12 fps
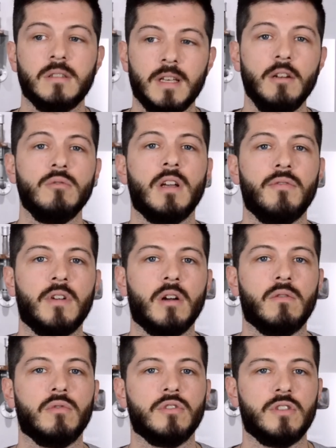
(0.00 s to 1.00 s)
Se ela não quer ficar
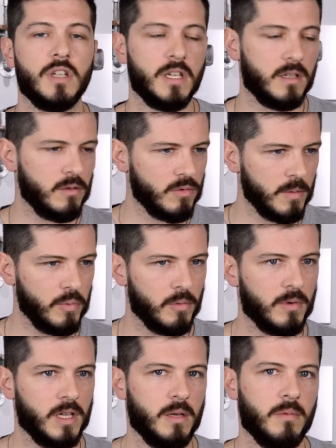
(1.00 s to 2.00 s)
com você, não tem
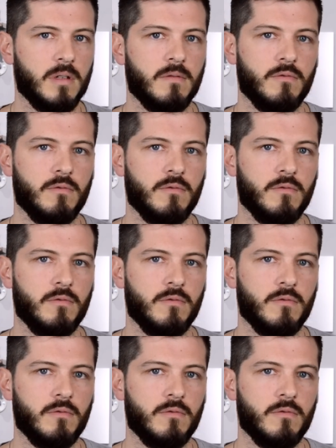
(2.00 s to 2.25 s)
problema.